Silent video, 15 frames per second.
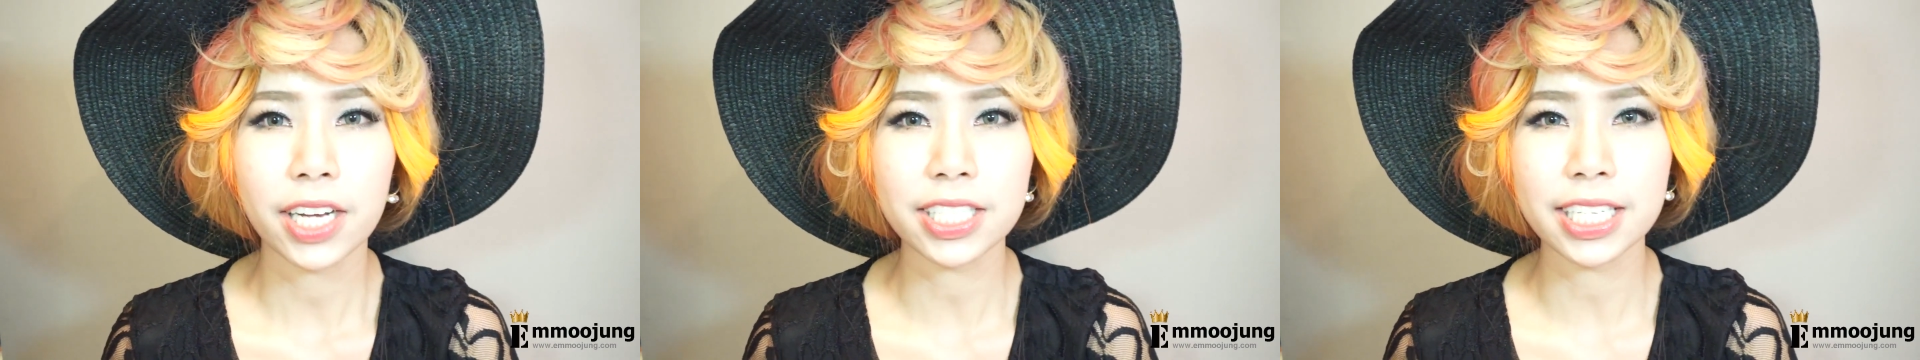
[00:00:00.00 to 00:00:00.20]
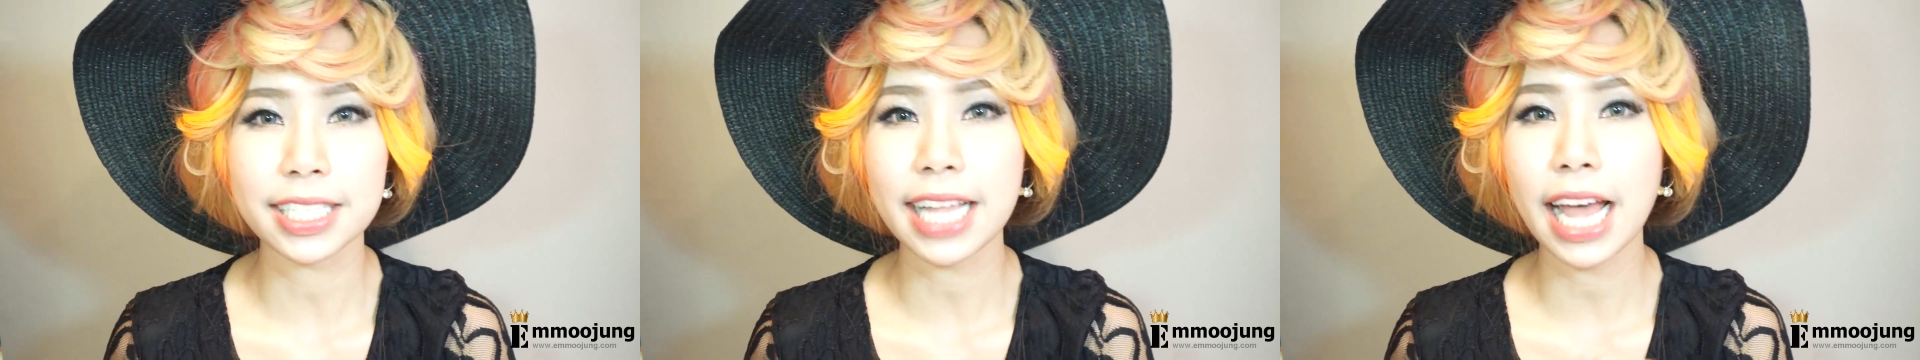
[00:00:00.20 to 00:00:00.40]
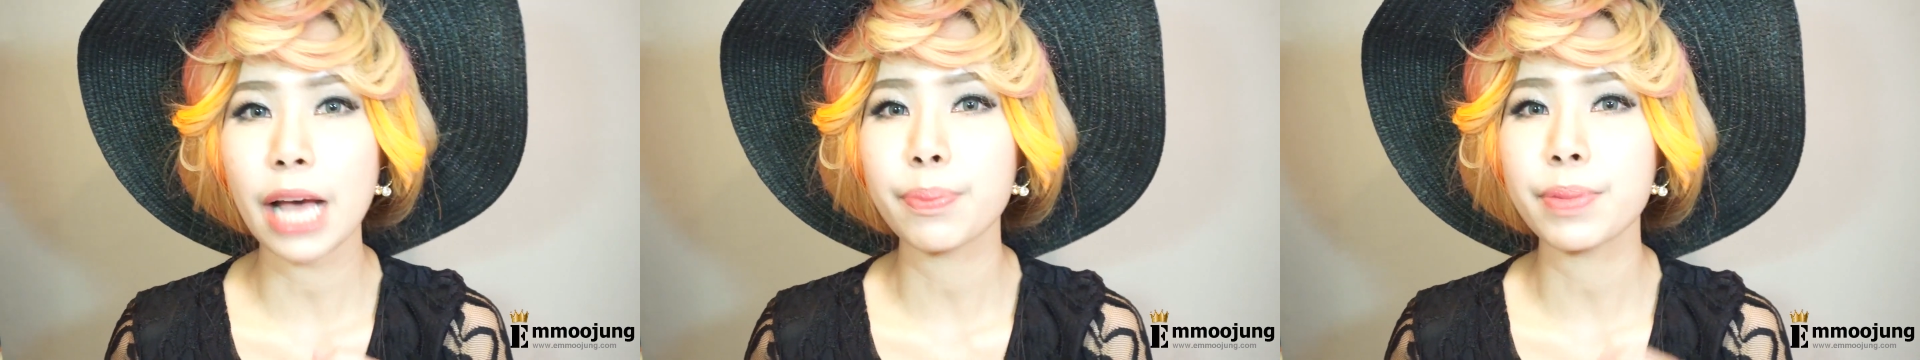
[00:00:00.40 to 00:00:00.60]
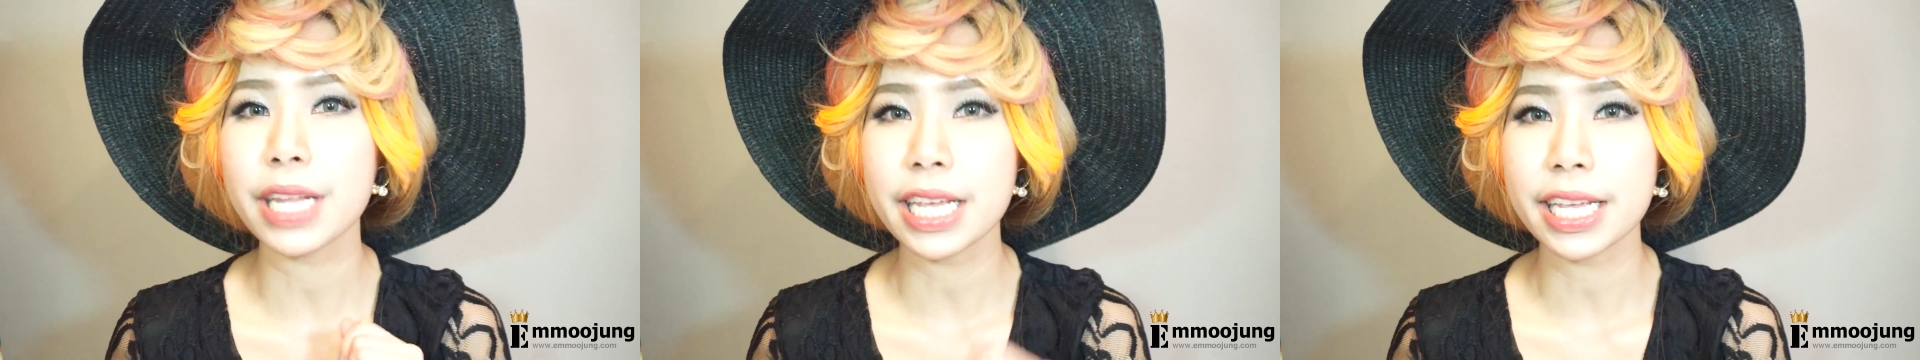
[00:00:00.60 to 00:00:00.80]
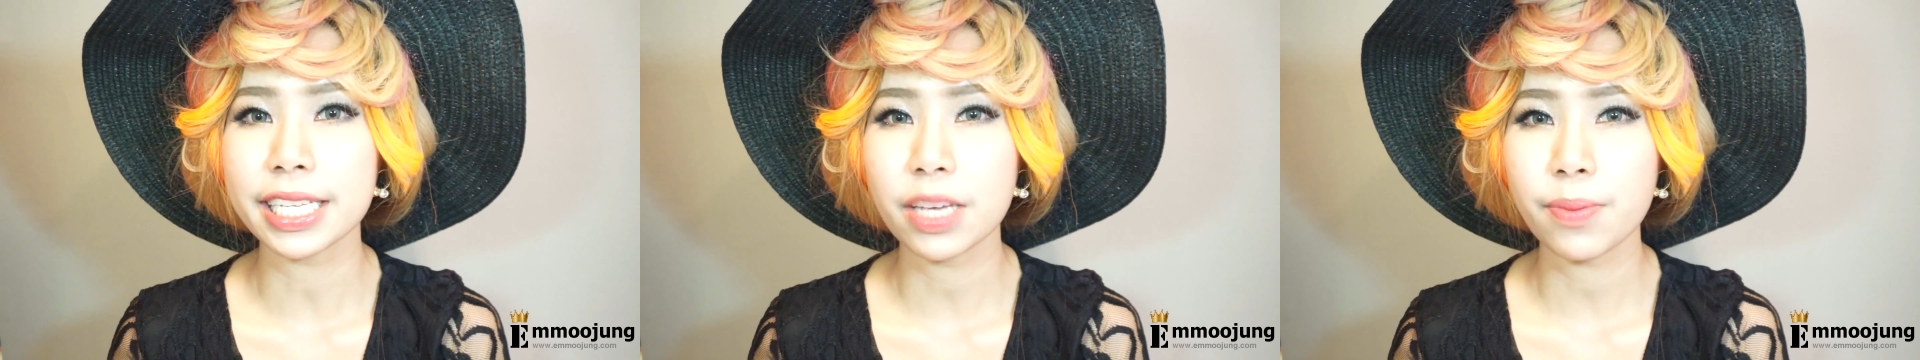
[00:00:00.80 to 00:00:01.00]
ก็จะทราบ
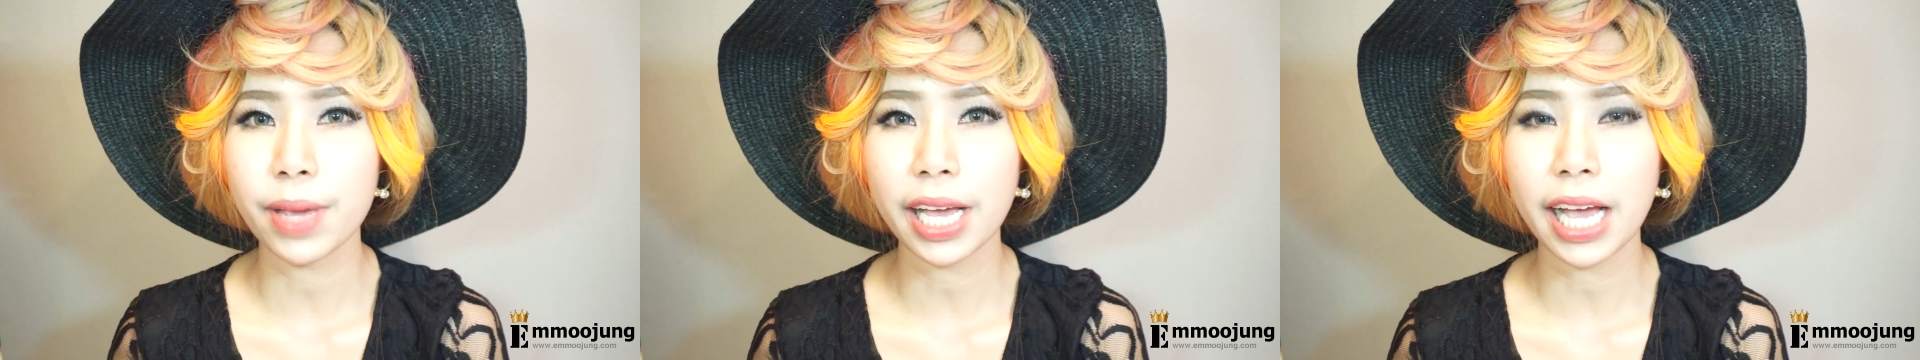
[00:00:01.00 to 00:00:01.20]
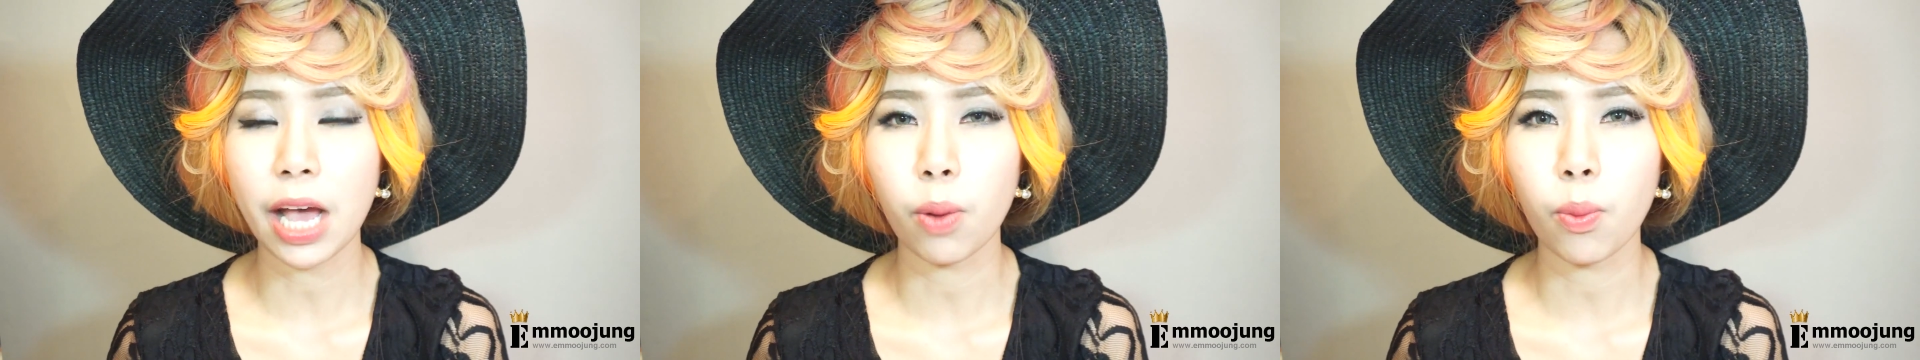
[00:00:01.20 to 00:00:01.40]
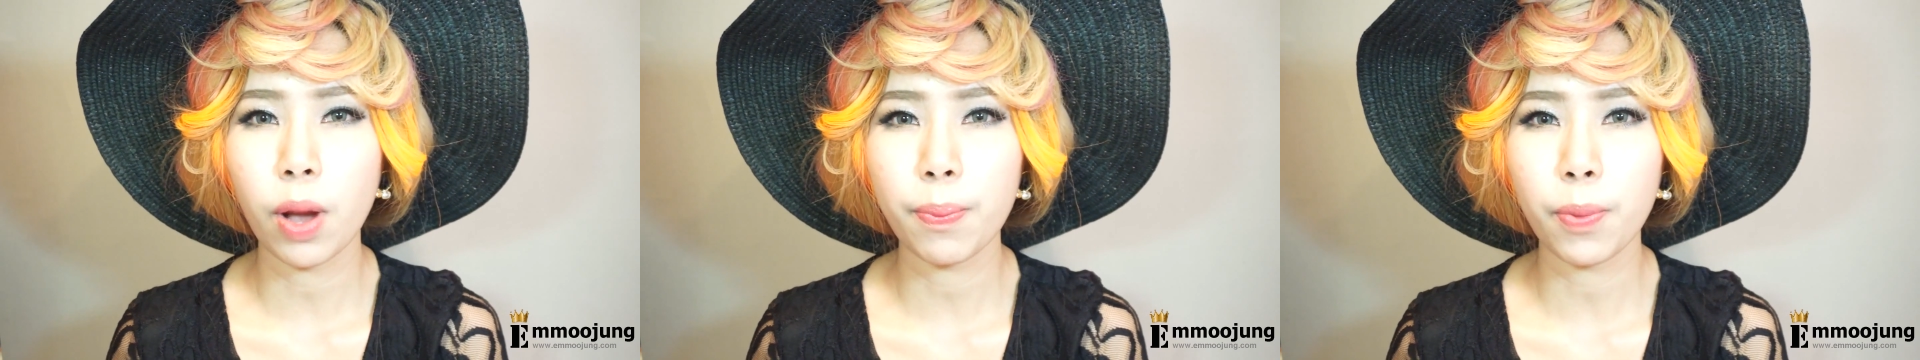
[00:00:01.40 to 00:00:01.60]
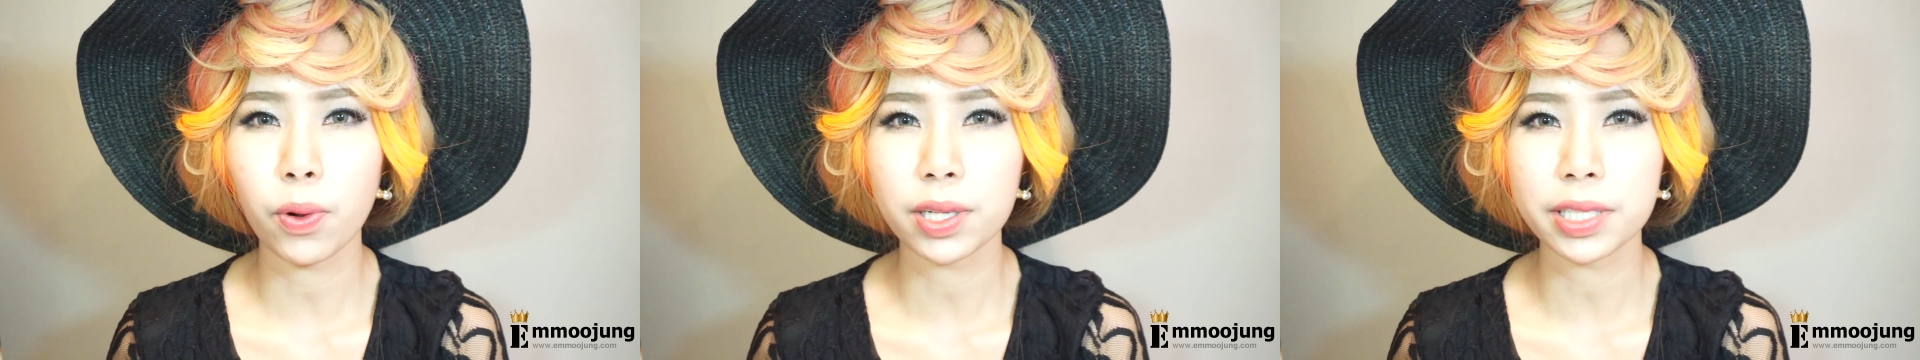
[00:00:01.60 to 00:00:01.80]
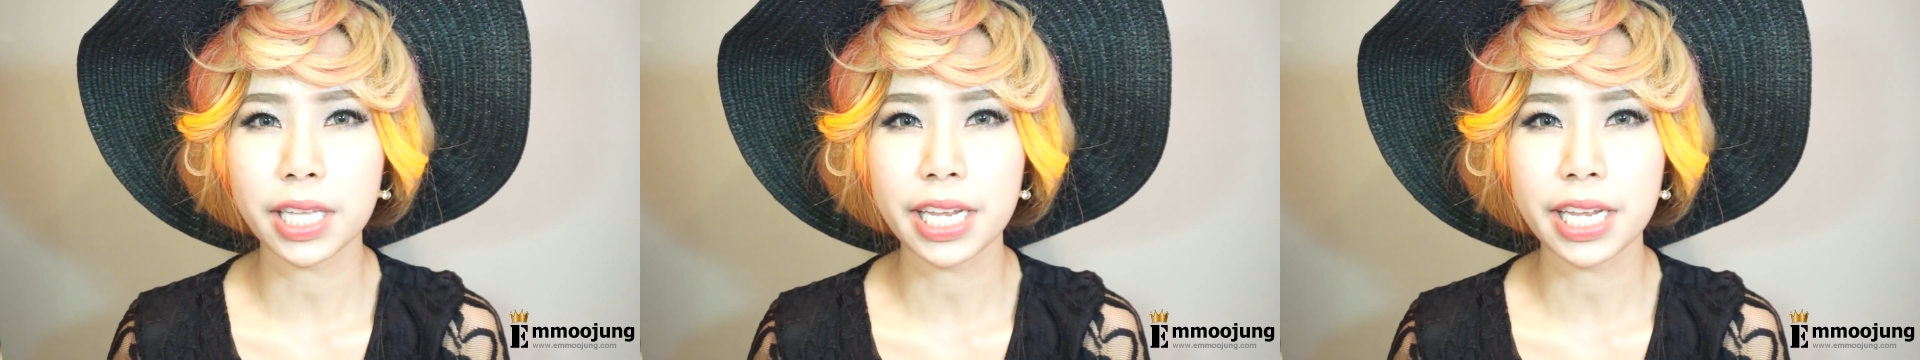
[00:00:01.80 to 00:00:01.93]
ดีใช่ไหมคะว่าปก